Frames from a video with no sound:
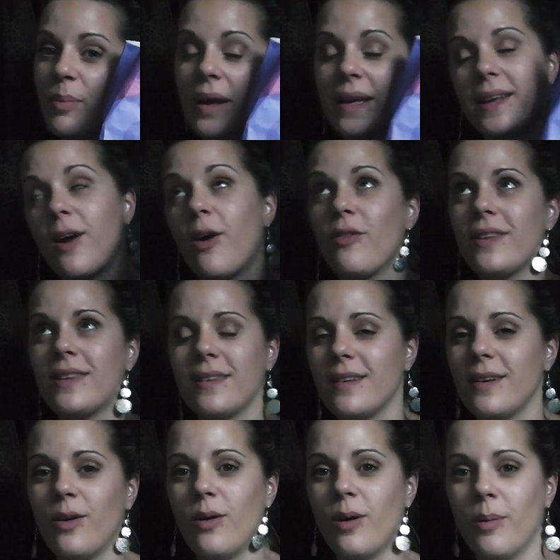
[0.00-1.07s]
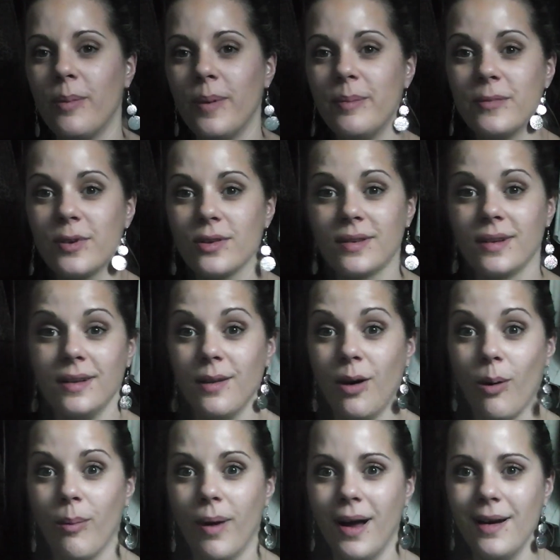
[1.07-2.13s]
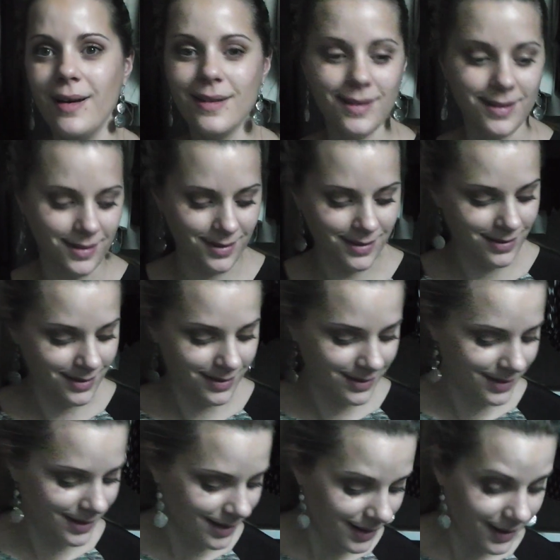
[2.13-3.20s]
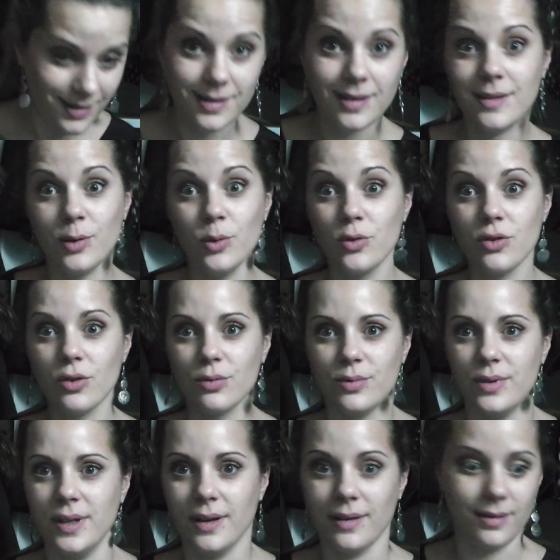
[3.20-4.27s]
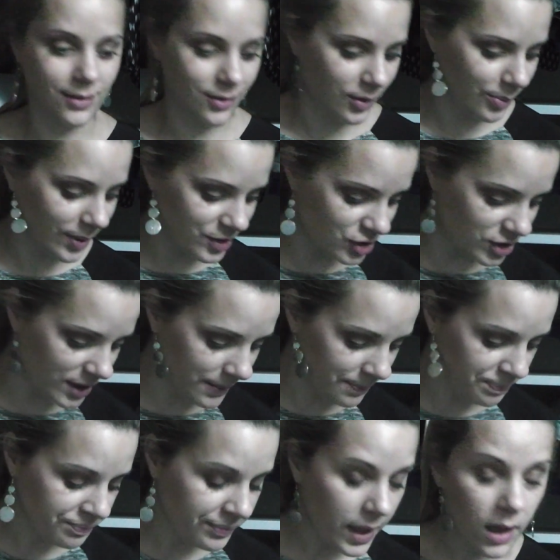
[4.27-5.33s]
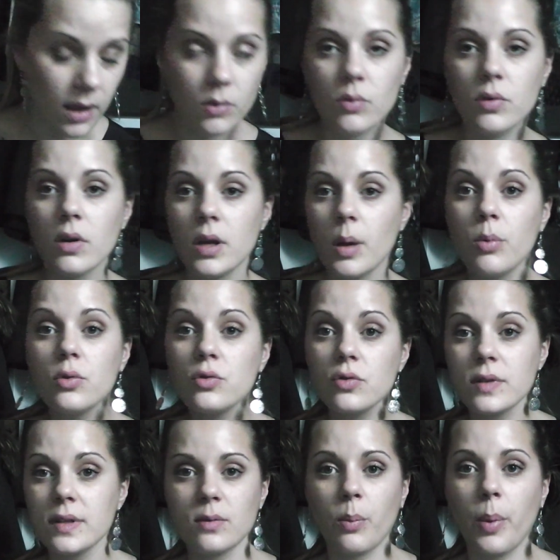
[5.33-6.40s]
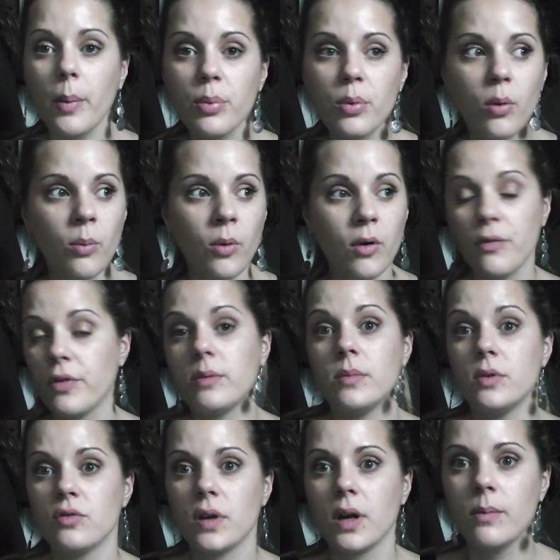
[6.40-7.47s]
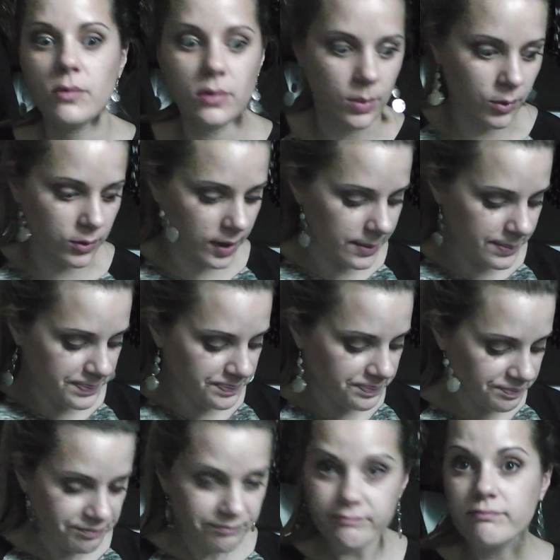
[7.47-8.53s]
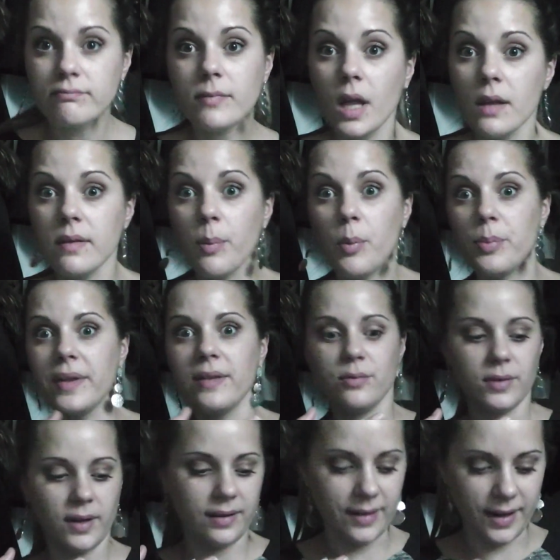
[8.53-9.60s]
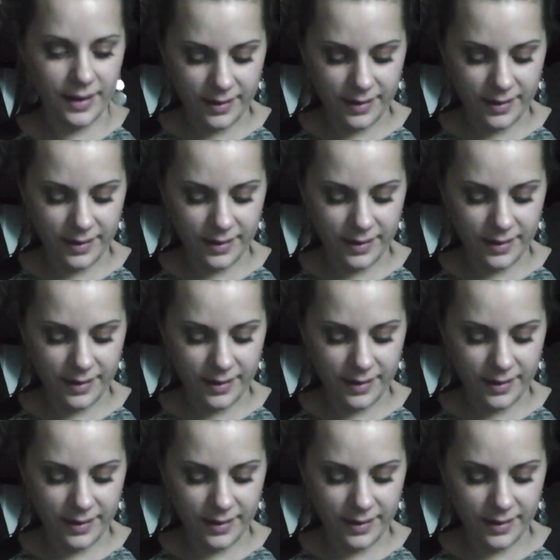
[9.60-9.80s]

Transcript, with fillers: le paquet. En fait, c'est en même temps, c'est normal. C'était aujourd'hui, hein, ne vais pas acheter. Donc il y a beaucoup de choses qui ne sont pas pour moi en fait, mais je vais quand même vous les montrer. Ça peut être